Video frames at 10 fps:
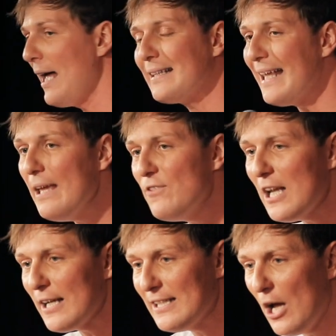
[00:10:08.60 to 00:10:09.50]
hat
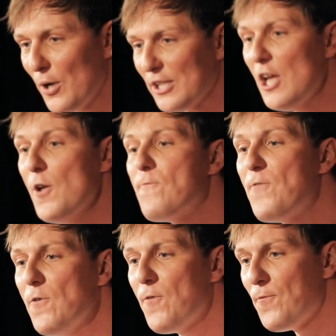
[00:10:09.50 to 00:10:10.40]
ewig lang gedauert.
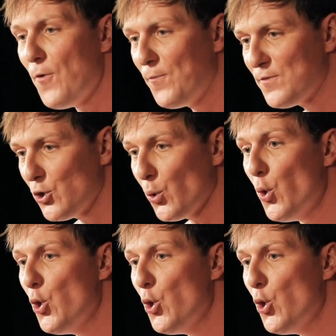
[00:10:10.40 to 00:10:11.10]
55,